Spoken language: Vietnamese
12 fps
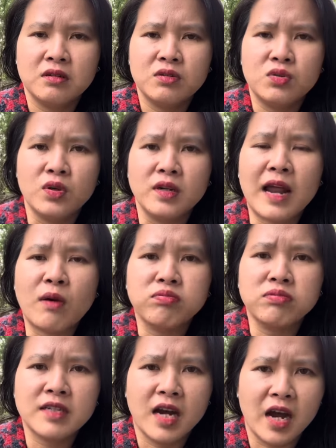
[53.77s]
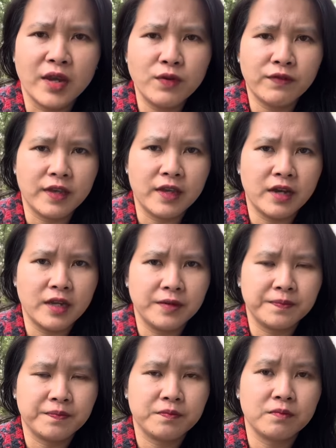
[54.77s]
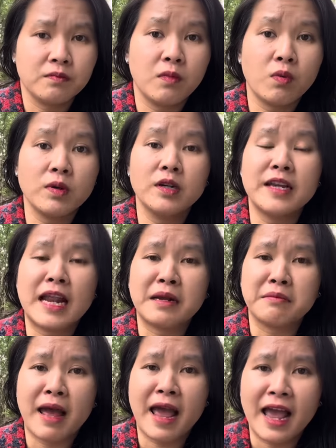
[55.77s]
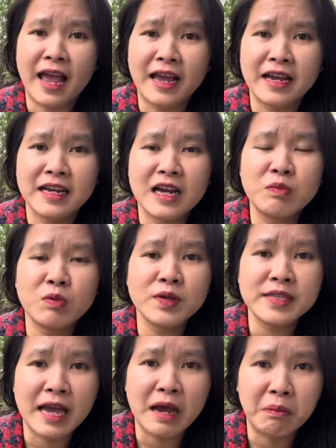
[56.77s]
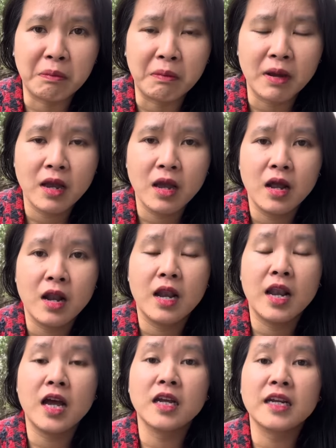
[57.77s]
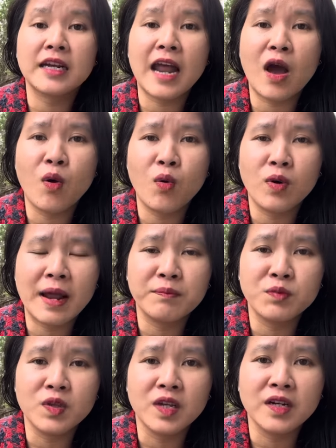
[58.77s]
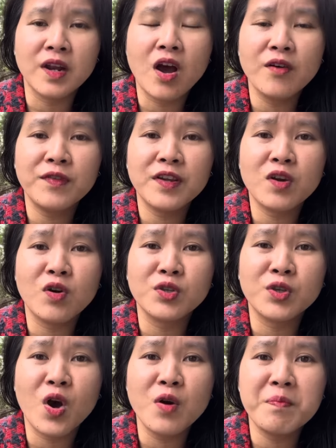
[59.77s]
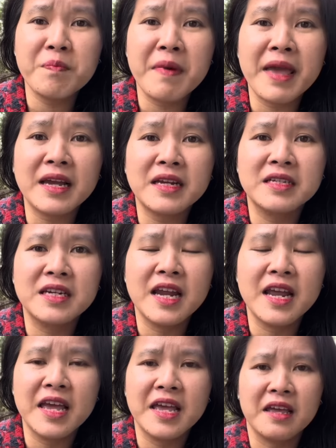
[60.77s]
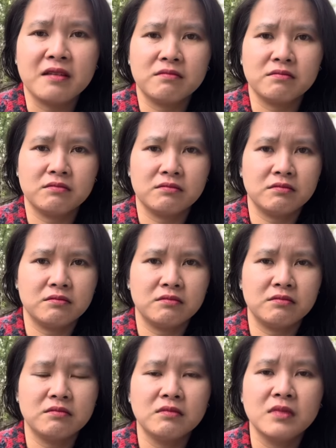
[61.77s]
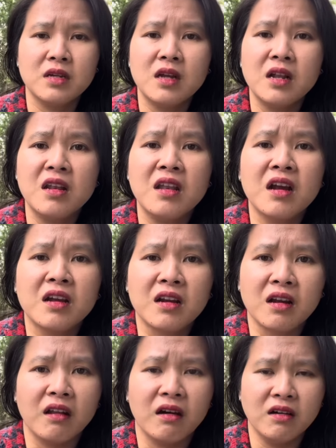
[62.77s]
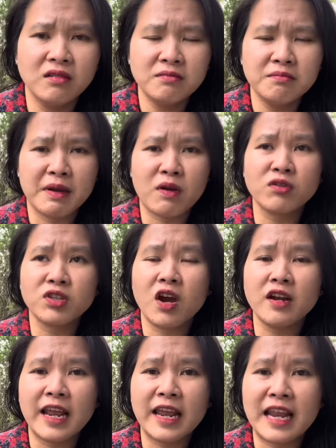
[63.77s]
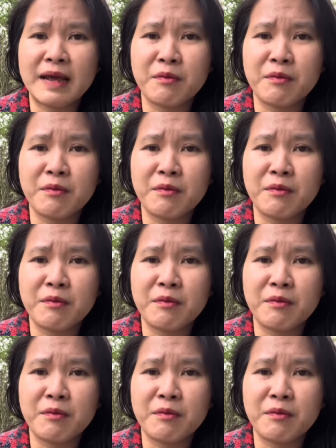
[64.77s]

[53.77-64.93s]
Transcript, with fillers: chuyện động trời quý vị ơi một người đàn bà không có chồng lần đầu làm chuyện đó với con chó rê lực lượng mà con chó này là